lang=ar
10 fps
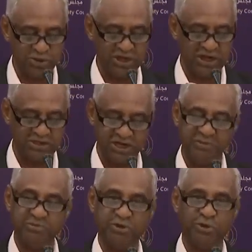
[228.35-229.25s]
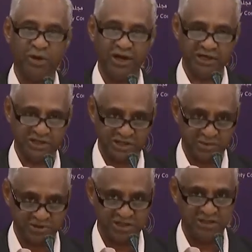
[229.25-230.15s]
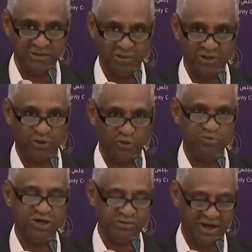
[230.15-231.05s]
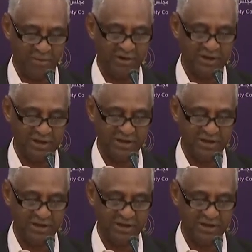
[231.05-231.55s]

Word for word: آه، أشاد بدور لجنة التمكين وما تقوم به من عمل